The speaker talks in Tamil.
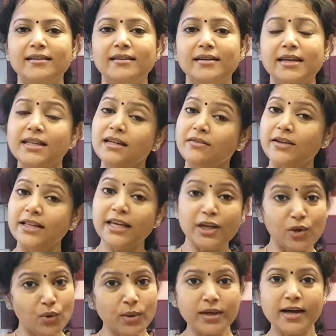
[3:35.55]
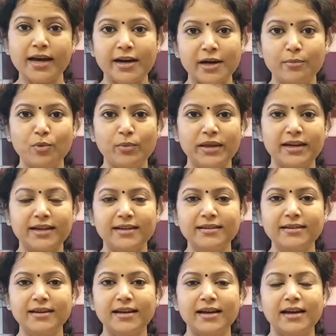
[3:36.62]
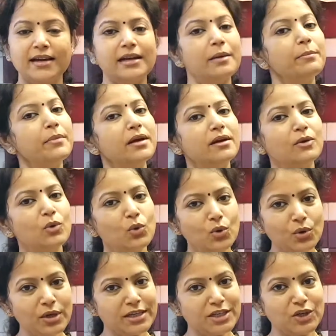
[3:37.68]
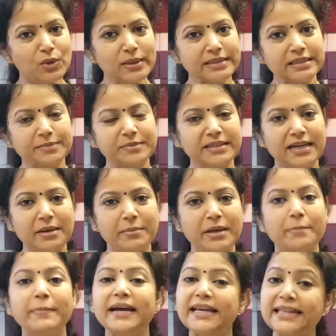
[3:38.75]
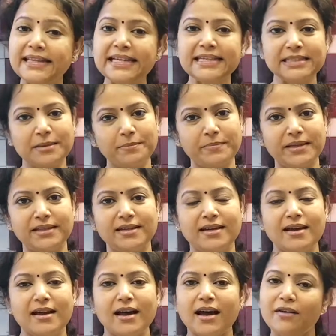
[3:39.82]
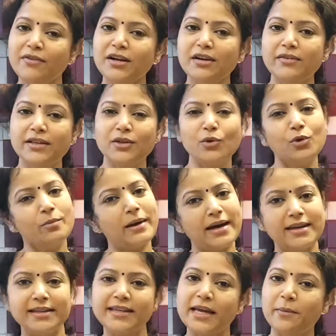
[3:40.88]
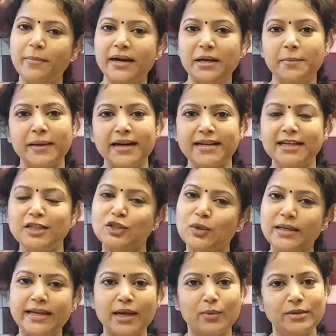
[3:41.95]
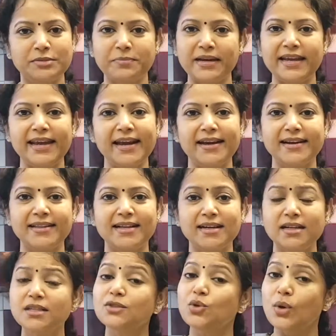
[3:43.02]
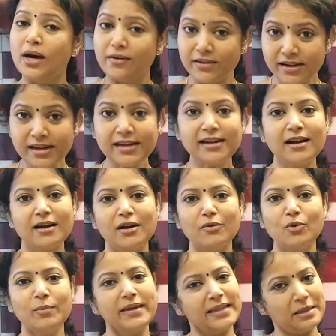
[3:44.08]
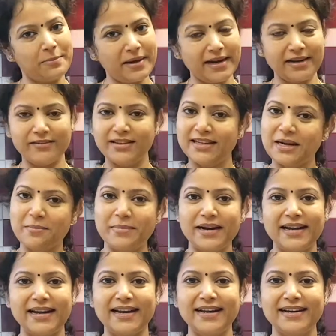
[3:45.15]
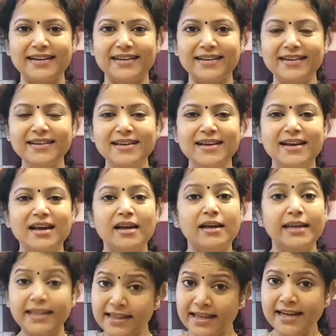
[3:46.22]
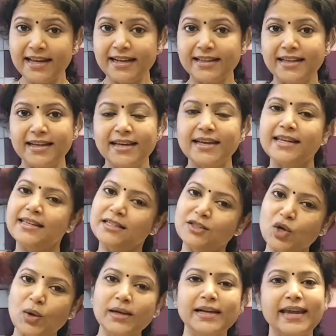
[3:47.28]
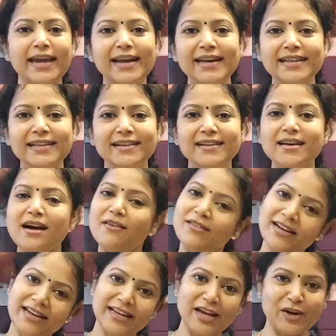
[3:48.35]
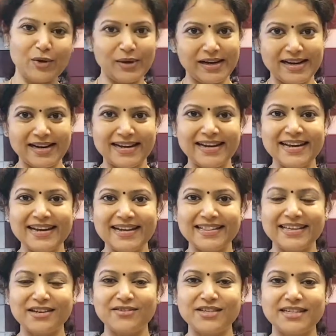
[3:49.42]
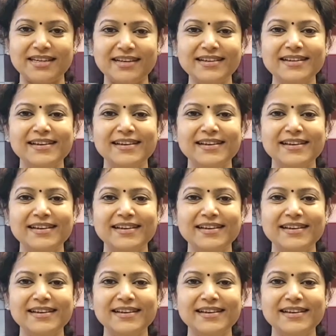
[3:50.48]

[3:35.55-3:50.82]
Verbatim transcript: இதுக்கு வந்து இன்னொரு காரணமும் இருக்குது நம்ம குக்கோ கிச்சனோட சப்ஸ்கிரைபர் மைத்ரி சம்பத் அவங்க வந்து ஒரு பாரதியார் பாட்டு பாடுங்கன்னு சொல்லி ரெக்வஸ்ட் பண்ணி கேட்டிருந்தாங்க ஸோ அவங்களுக்காகவும் இந்த பாட்டை வந்து நான் பாடலான் இருக்கேன் இந்த நேரத்தில் இந்த சாங் கேட்டதுக்கு அவங்களுக்கு என்னுடைய நன்றியை நான் தெரிவிச்சுக்கிறேன்